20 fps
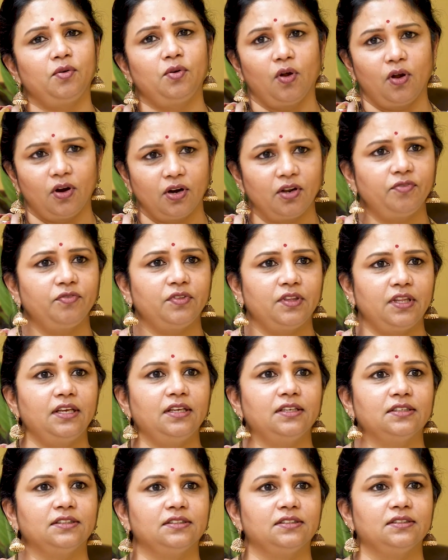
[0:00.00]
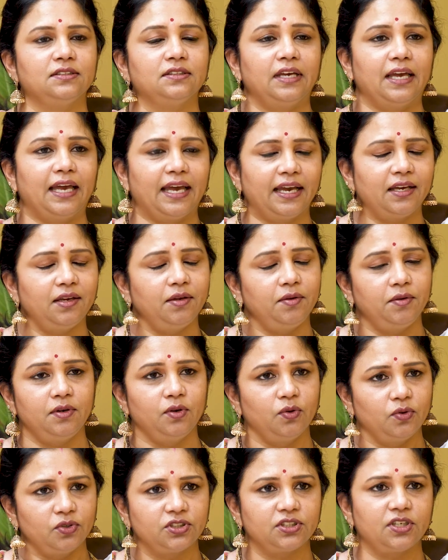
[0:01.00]
లాడ్ ఆఫ్ థింగ్స్
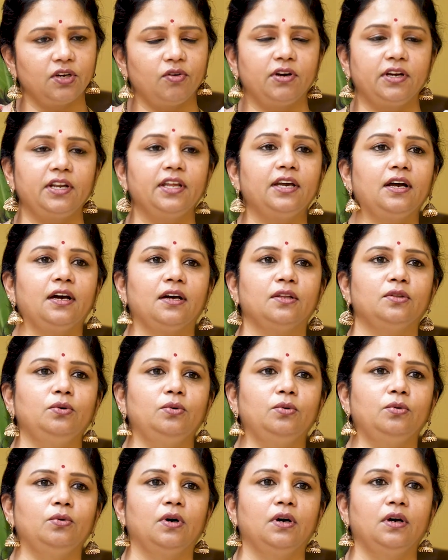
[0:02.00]
లుక్స్ ఒకటే కాదు